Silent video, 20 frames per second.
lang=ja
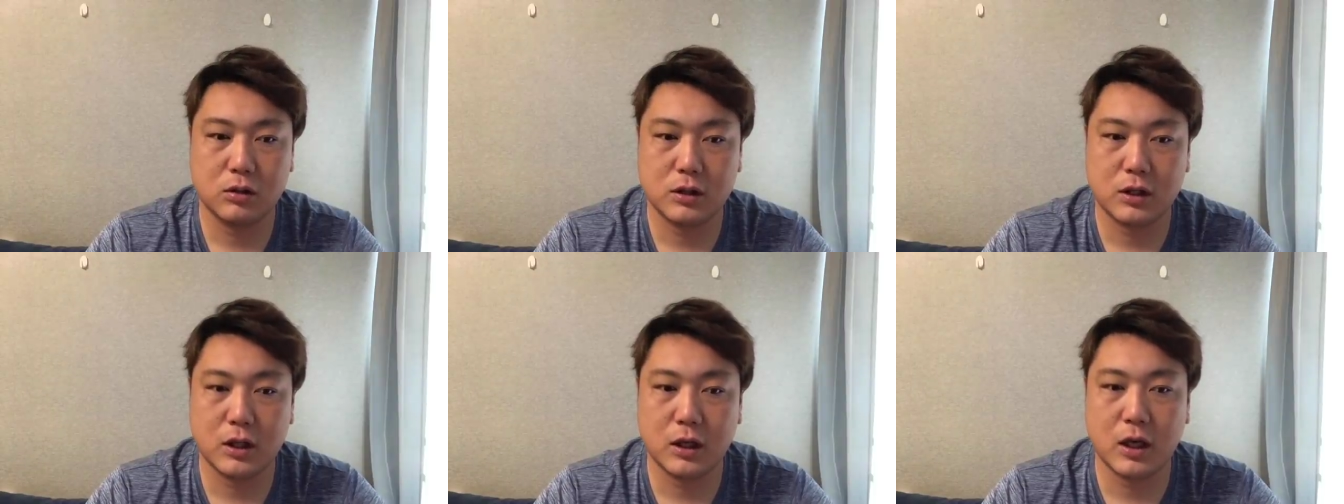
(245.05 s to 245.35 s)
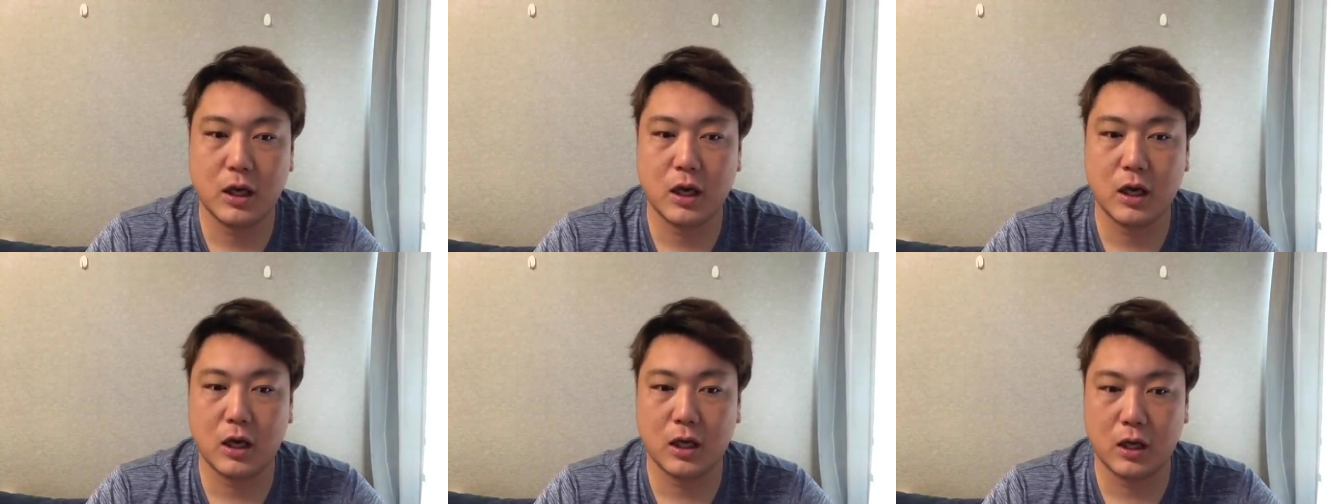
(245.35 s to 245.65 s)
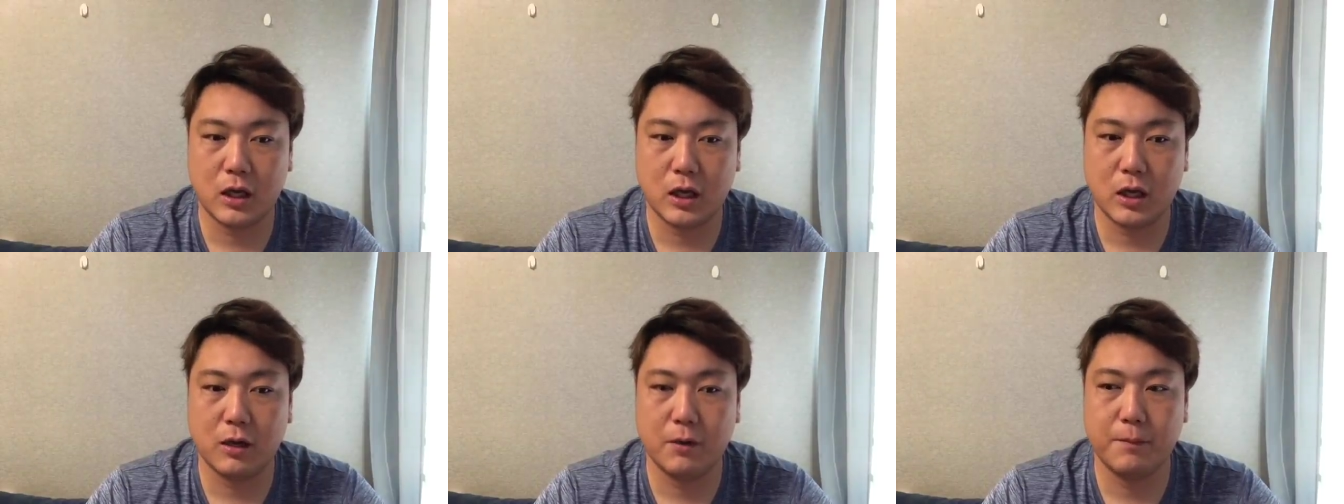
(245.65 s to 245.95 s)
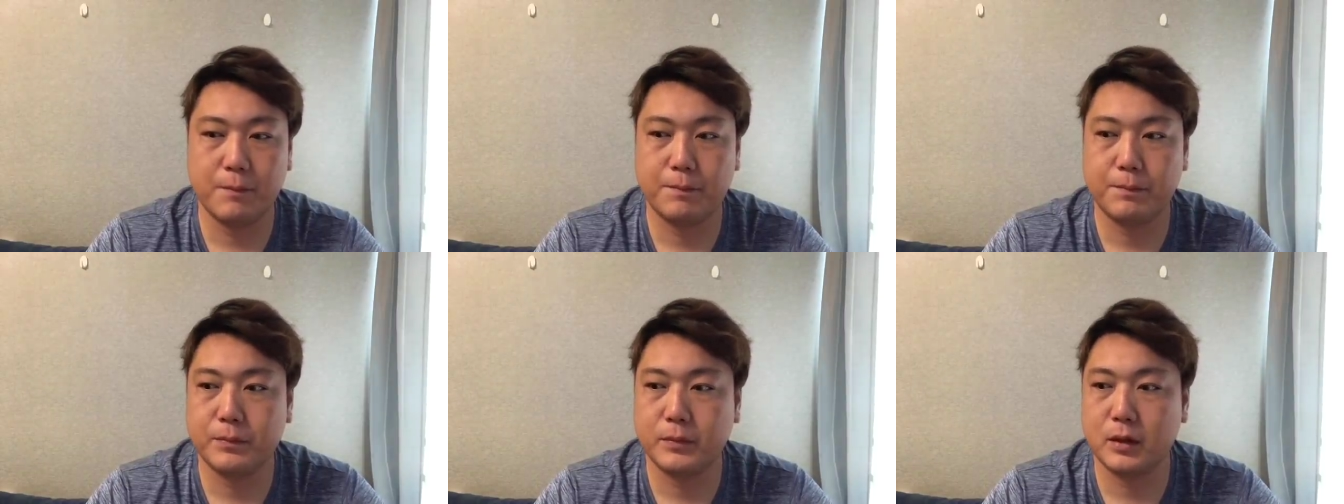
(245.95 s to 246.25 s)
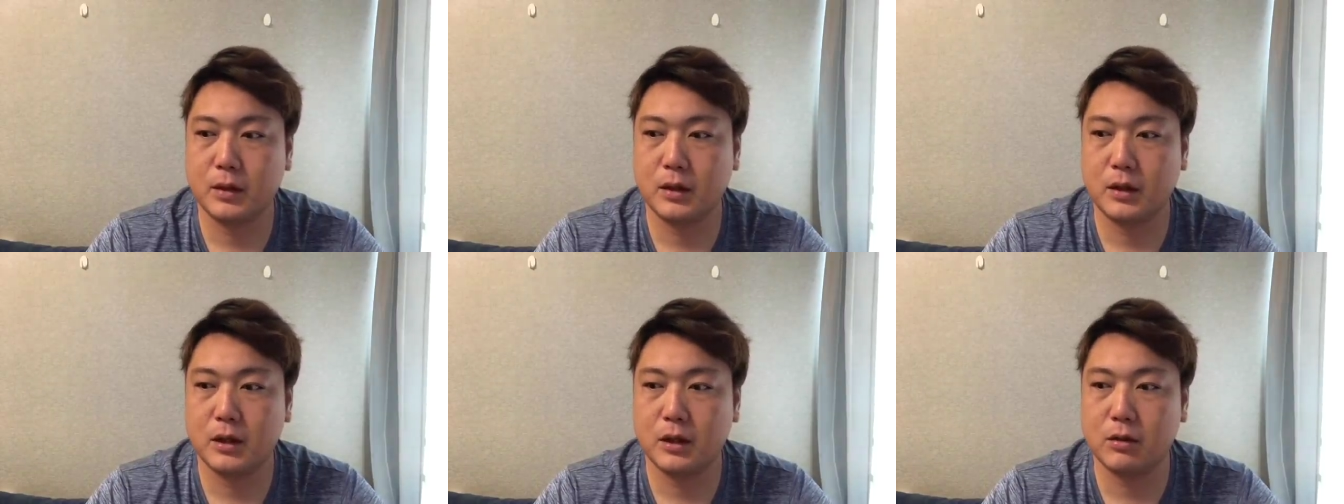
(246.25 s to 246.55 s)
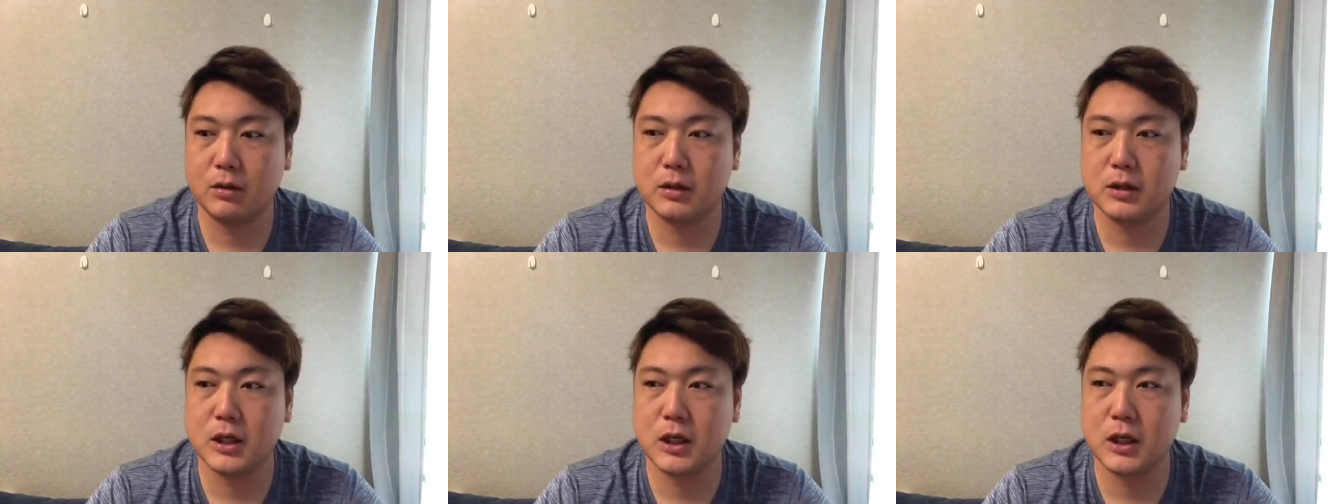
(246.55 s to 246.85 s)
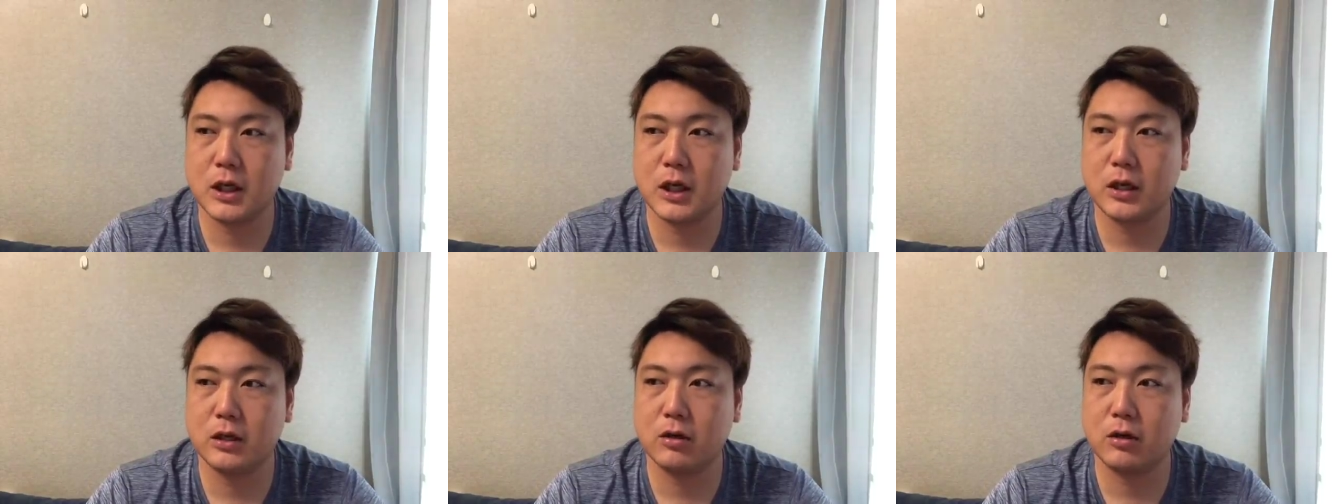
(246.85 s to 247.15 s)
い世間がね気をつけ
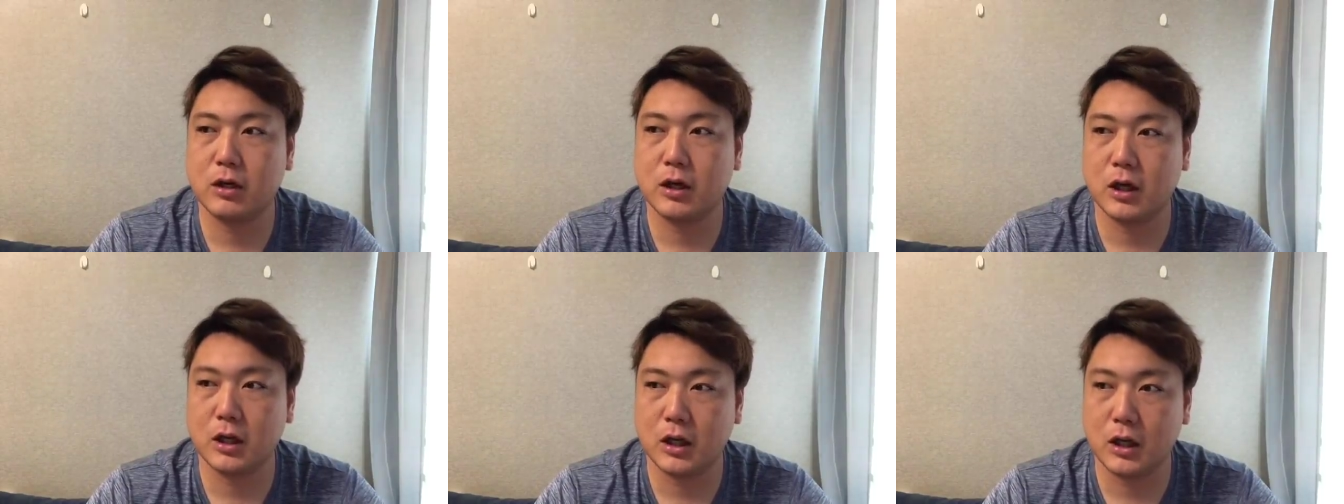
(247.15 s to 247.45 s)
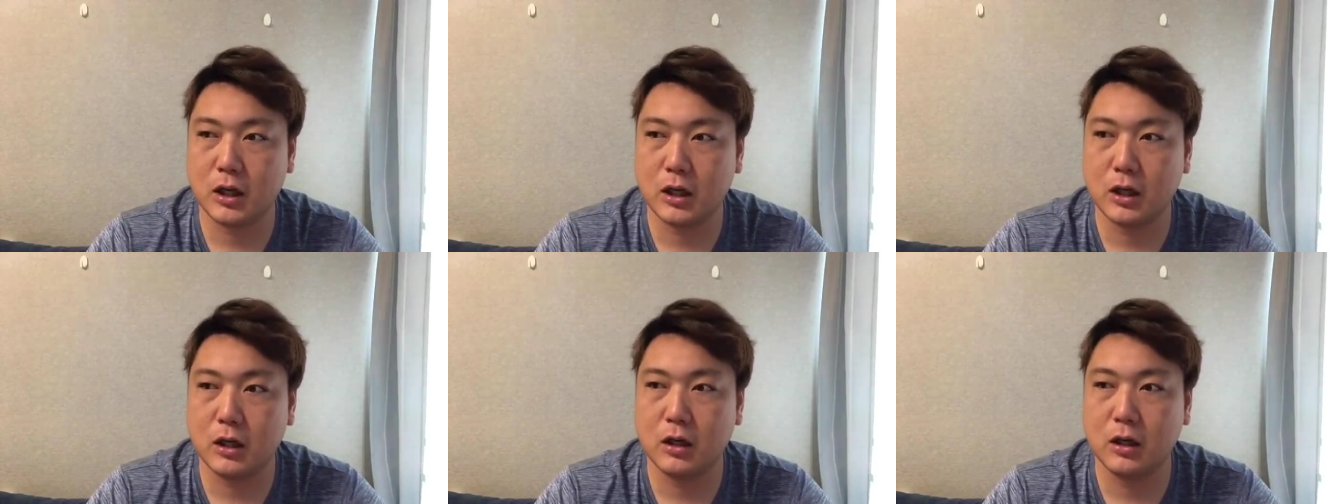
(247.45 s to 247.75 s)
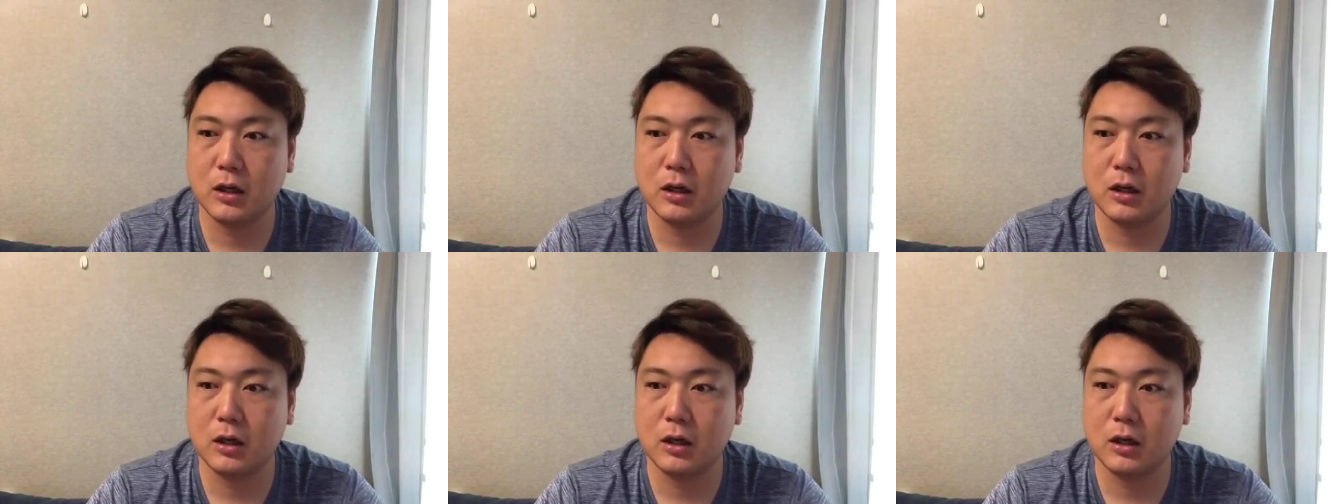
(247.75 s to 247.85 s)
ないといけない、